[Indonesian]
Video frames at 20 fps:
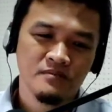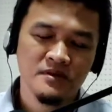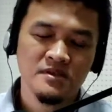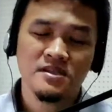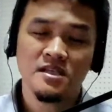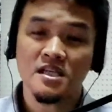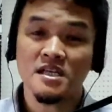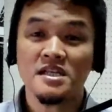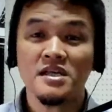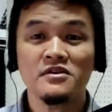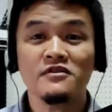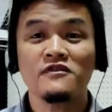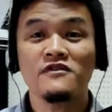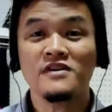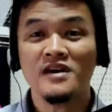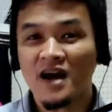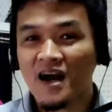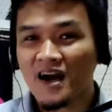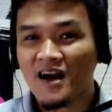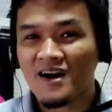Mencari
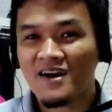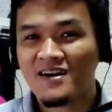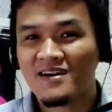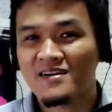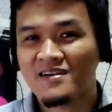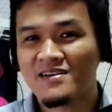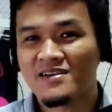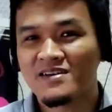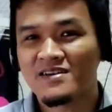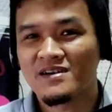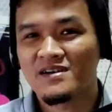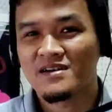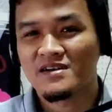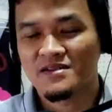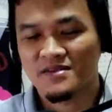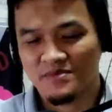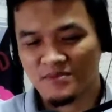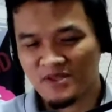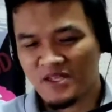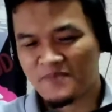nafkah
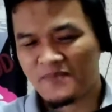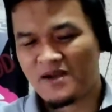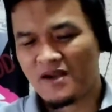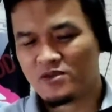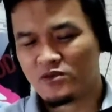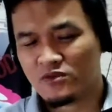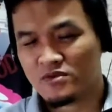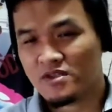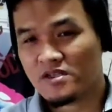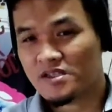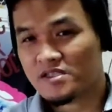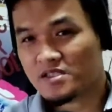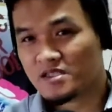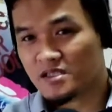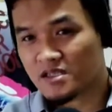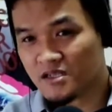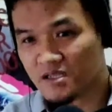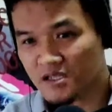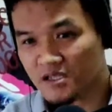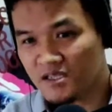minimal untuk diri
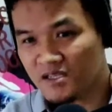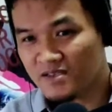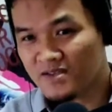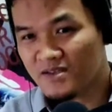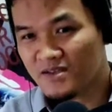sendiri,